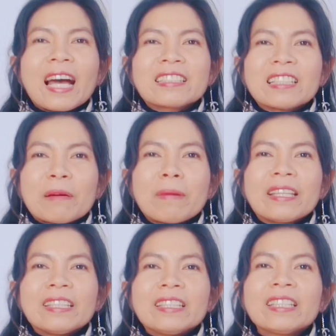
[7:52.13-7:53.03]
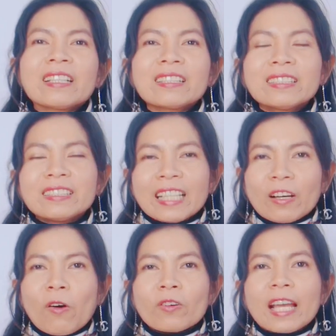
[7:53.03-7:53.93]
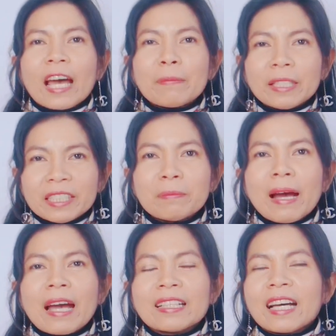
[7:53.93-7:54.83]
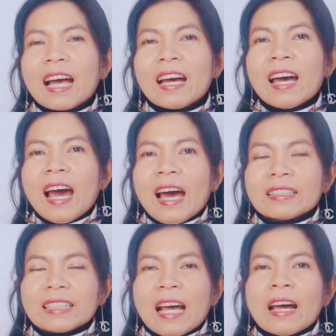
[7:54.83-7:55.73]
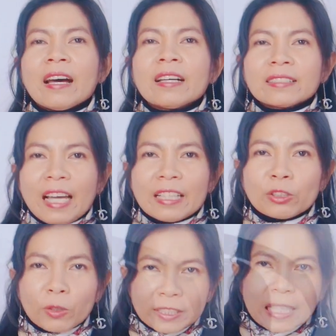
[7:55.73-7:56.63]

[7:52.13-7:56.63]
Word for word: คะสำหรับใบนี้ก็คือใส่ของได้ไม่เยอะมากนะคะ อาจจะใส่โทร